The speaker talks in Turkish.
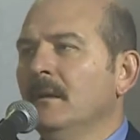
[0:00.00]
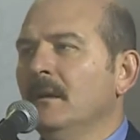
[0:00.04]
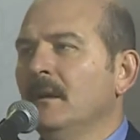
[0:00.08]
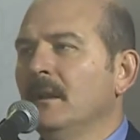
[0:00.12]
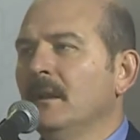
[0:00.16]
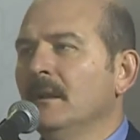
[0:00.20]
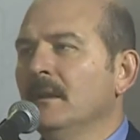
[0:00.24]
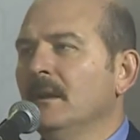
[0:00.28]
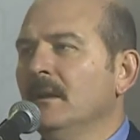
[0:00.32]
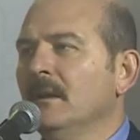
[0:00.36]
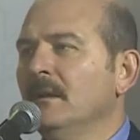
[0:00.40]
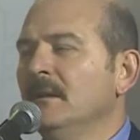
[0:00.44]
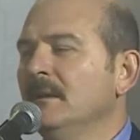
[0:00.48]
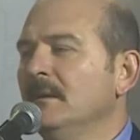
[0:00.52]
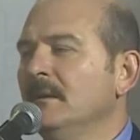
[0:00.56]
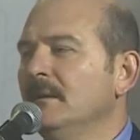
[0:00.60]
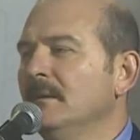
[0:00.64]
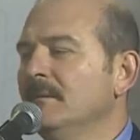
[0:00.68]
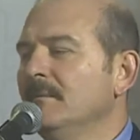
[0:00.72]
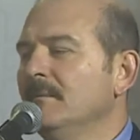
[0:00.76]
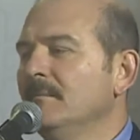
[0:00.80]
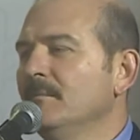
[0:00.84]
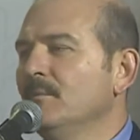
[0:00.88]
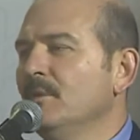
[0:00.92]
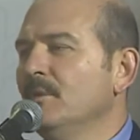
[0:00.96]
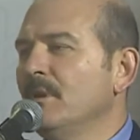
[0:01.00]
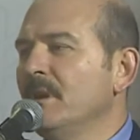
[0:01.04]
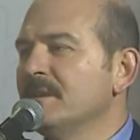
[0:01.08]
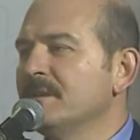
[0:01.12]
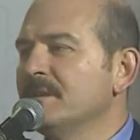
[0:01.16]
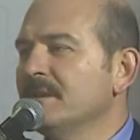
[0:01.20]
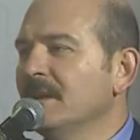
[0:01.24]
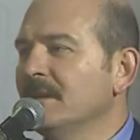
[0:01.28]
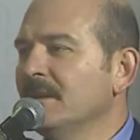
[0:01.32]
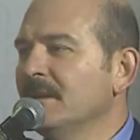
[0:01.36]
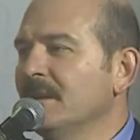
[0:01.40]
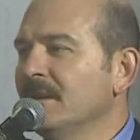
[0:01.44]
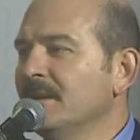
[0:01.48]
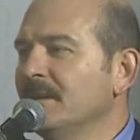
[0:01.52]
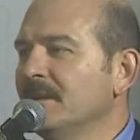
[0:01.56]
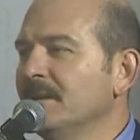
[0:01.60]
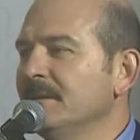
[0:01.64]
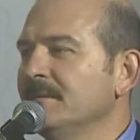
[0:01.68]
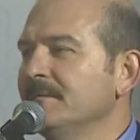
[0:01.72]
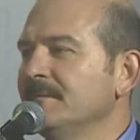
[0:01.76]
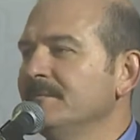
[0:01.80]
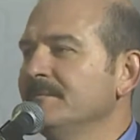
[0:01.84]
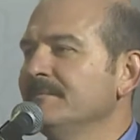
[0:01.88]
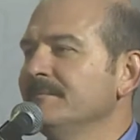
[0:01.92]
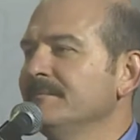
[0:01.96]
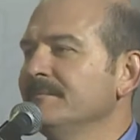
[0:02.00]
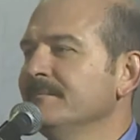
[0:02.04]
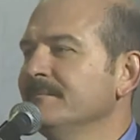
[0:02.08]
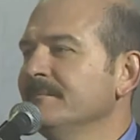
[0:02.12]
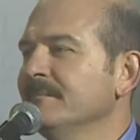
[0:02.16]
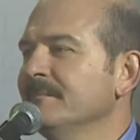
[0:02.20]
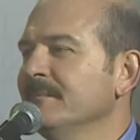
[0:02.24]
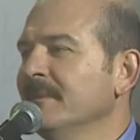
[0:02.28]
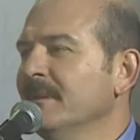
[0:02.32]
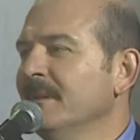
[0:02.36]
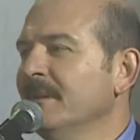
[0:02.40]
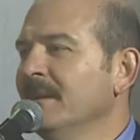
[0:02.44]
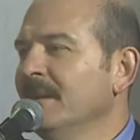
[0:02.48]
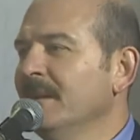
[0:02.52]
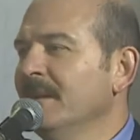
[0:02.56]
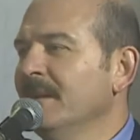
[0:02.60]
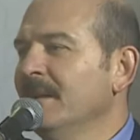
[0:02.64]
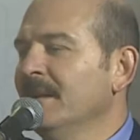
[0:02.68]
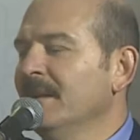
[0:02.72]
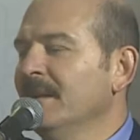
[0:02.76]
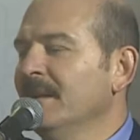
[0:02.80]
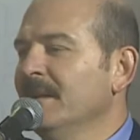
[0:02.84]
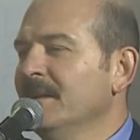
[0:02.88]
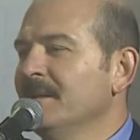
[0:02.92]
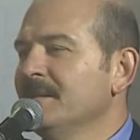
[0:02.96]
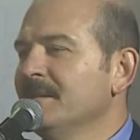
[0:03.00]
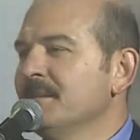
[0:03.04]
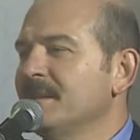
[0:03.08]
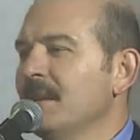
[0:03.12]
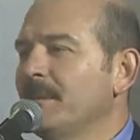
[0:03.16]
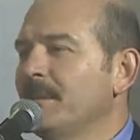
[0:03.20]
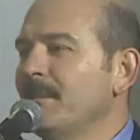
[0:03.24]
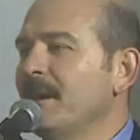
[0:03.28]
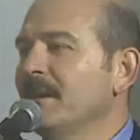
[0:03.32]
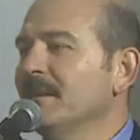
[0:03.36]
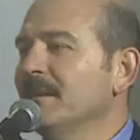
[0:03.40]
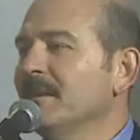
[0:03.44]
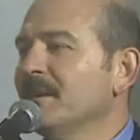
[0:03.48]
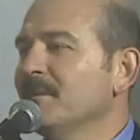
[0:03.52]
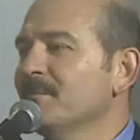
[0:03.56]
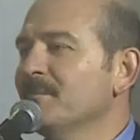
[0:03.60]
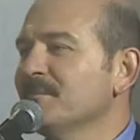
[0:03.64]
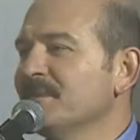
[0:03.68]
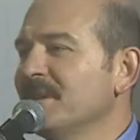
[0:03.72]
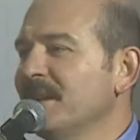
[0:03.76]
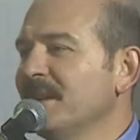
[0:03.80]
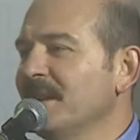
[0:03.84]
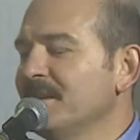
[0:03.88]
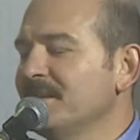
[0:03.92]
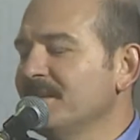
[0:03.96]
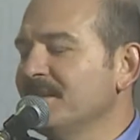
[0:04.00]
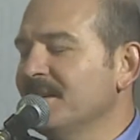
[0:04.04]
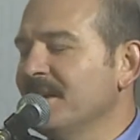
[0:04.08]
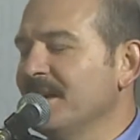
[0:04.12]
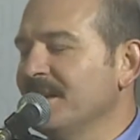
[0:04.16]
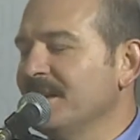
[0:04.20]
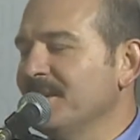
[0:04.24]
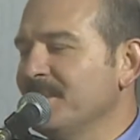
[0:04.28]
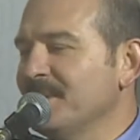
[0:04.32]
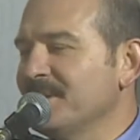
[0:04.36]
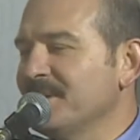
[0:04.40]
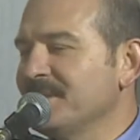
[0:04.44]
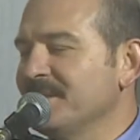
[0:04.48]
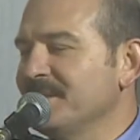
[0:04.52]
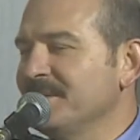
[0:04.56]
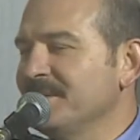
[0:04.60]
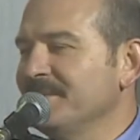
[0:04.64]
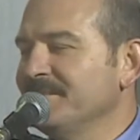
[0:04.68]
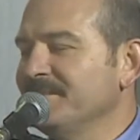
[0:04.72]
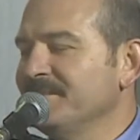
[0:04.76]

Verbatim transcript: Allah bu ezanları semalarımızdan eksik etmesin.